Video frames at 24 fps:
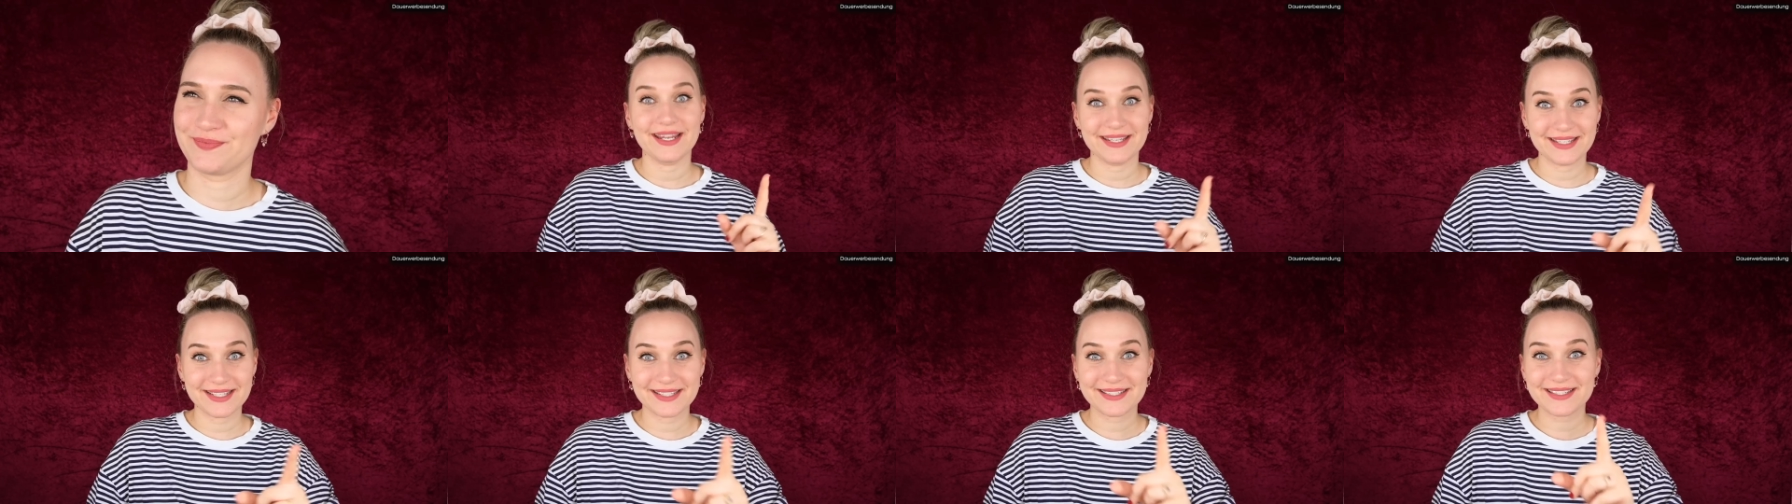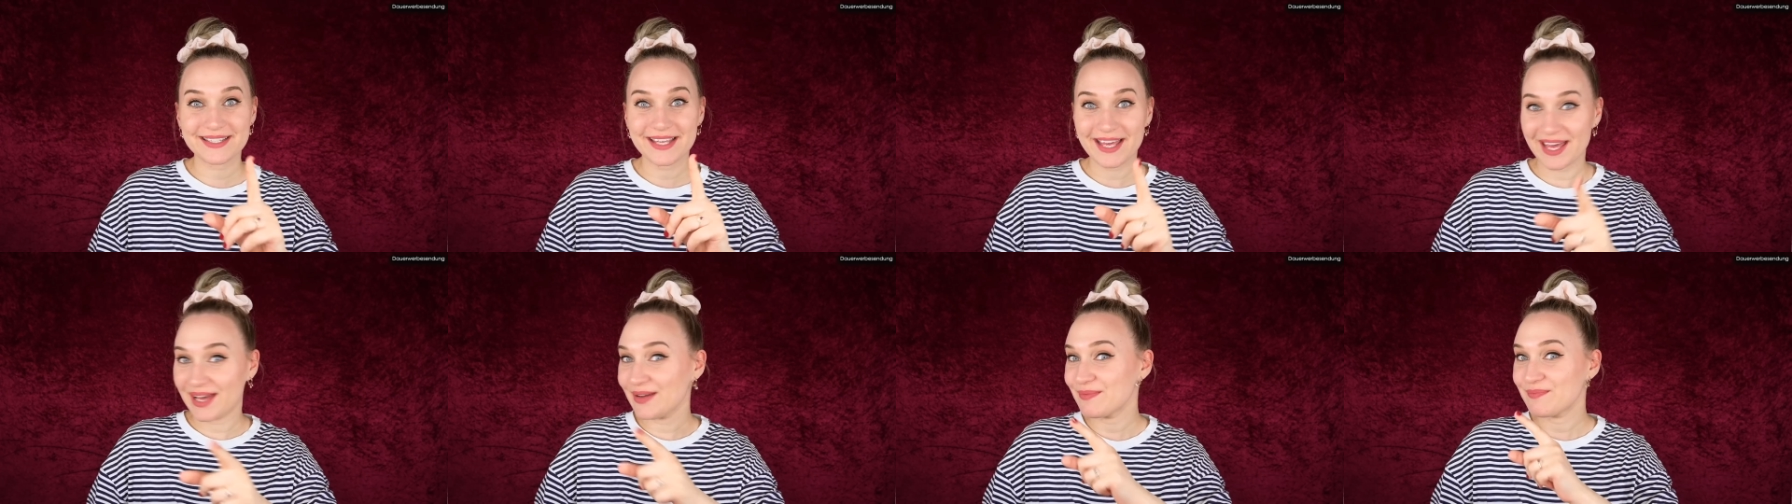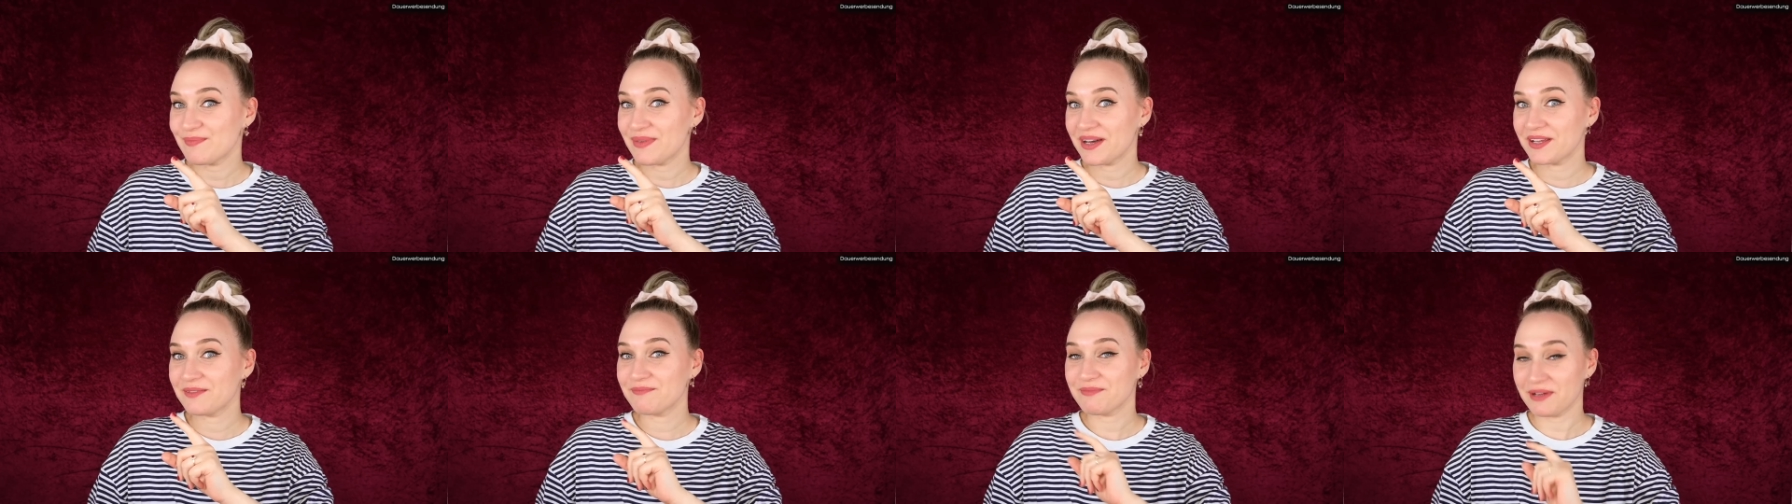Das
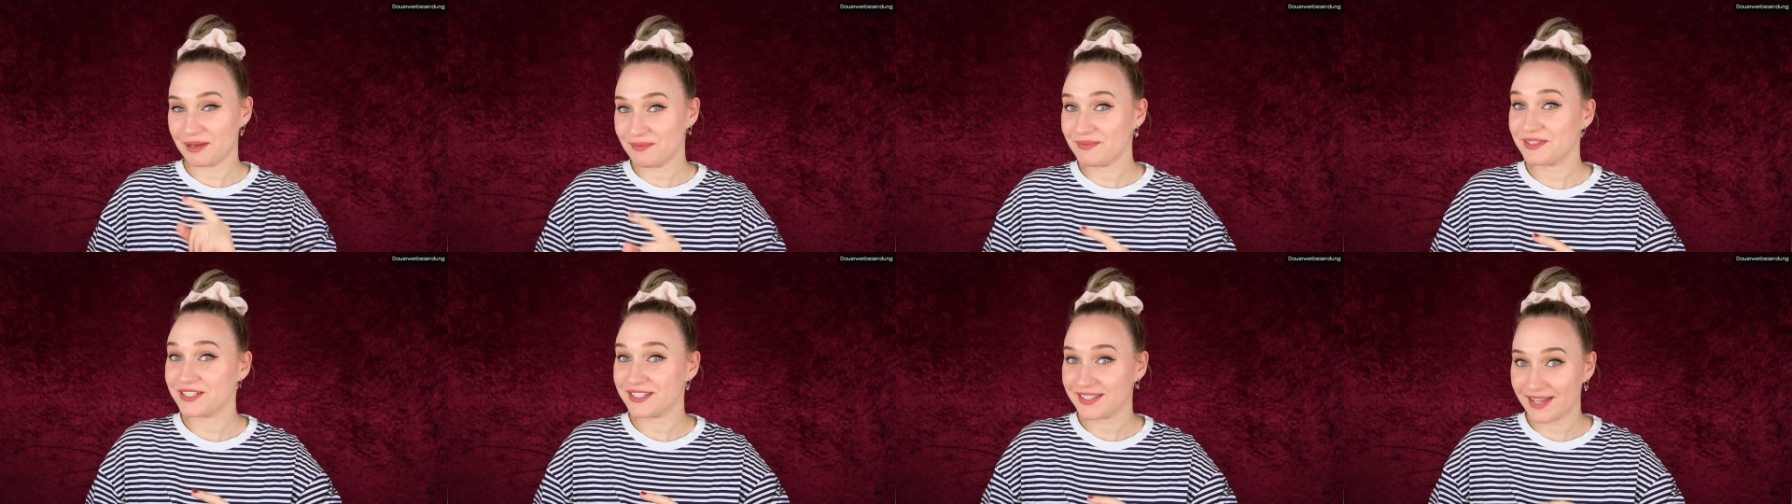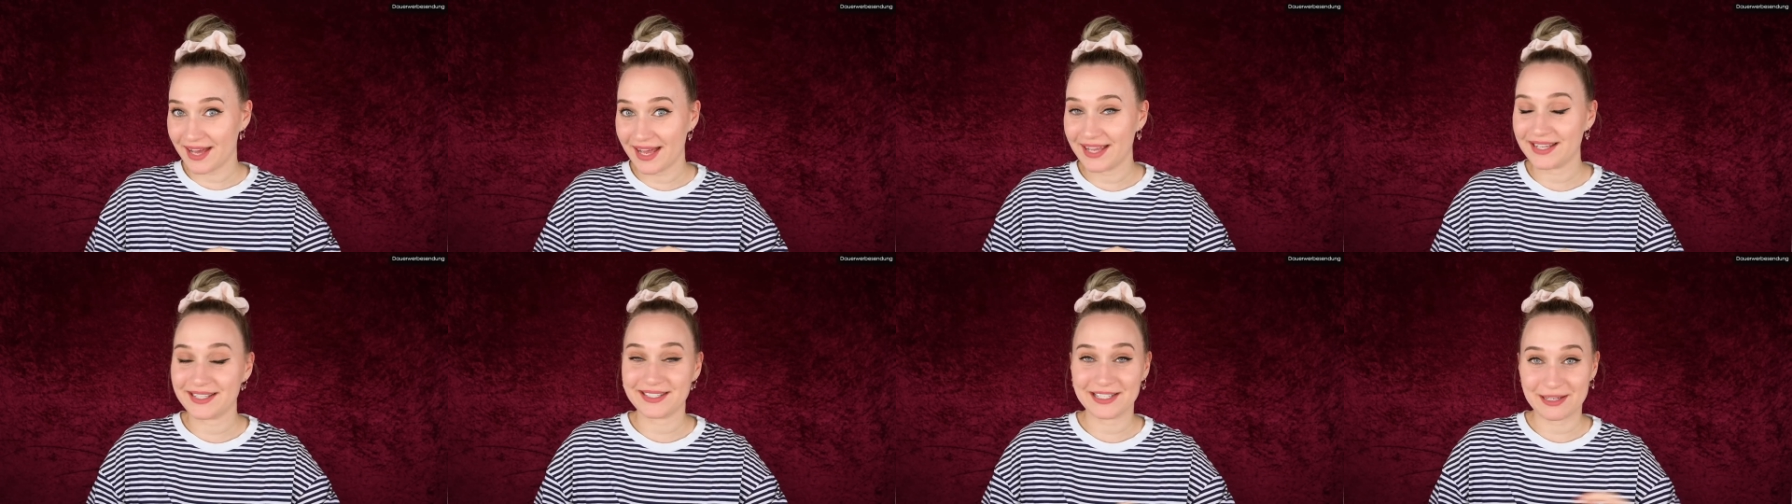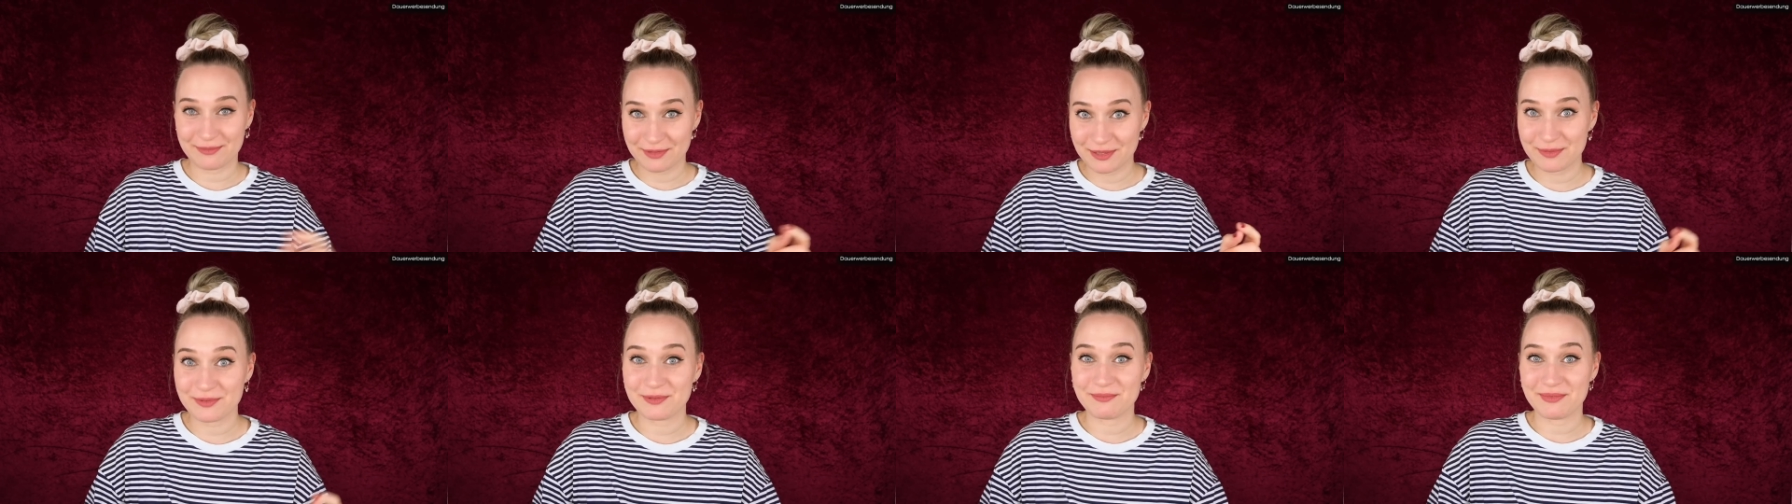Kreppband beim Streichen
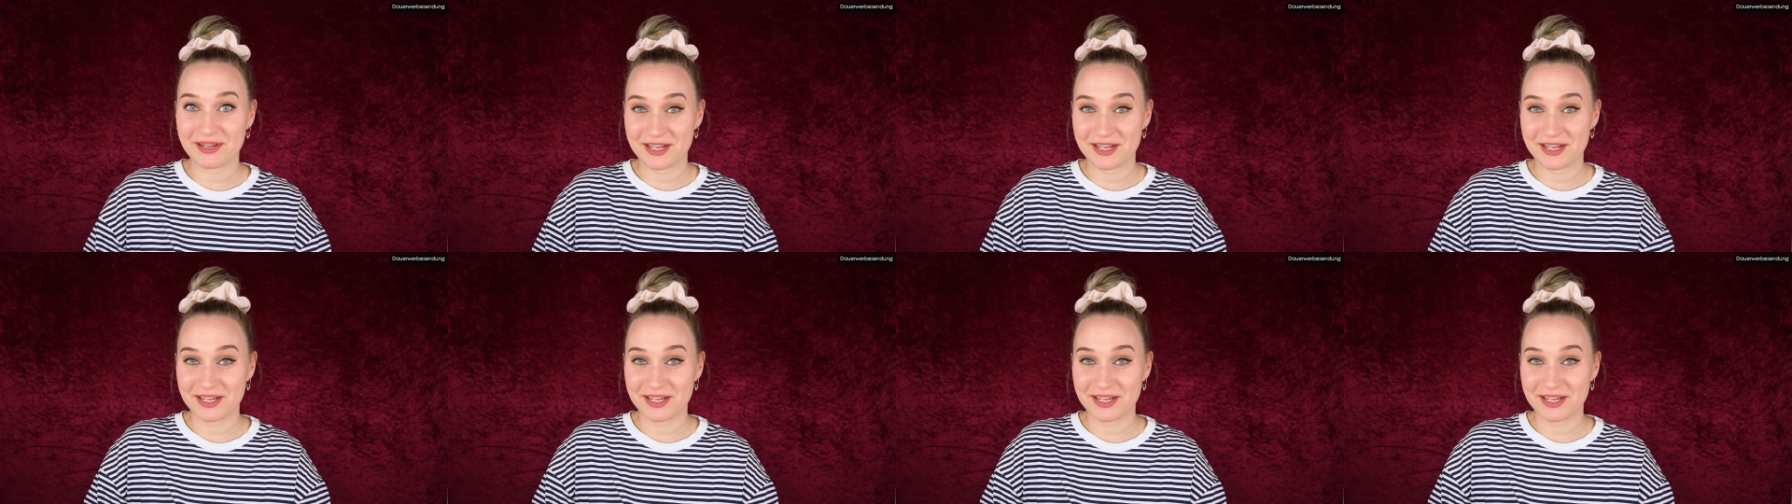habe ich mit